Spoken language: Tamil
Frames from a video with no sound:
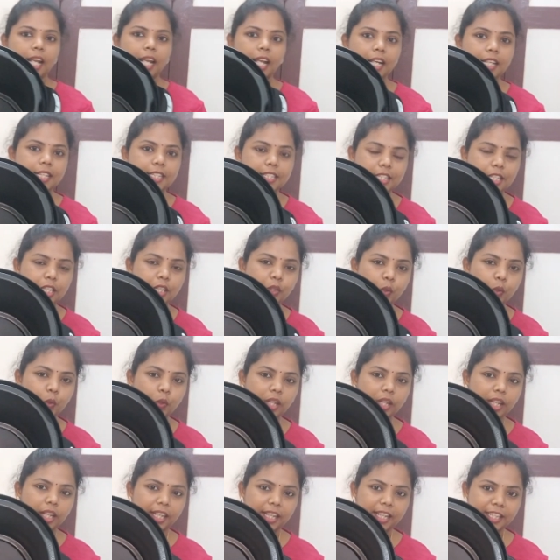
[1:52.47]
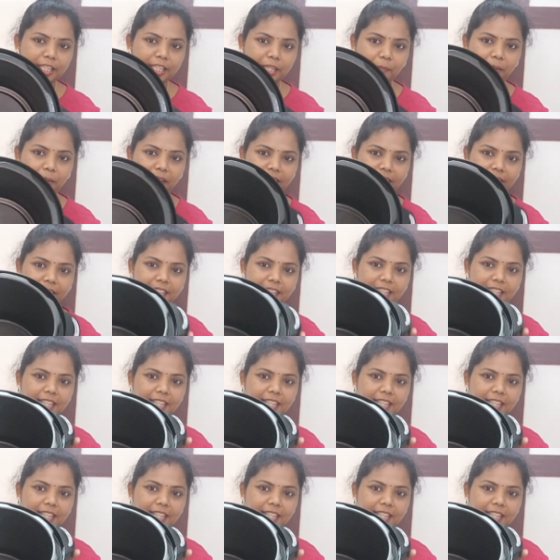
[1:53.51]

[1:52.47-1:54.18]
லாஸ்ட்டாக குக்கரில் இந்த மாதிரி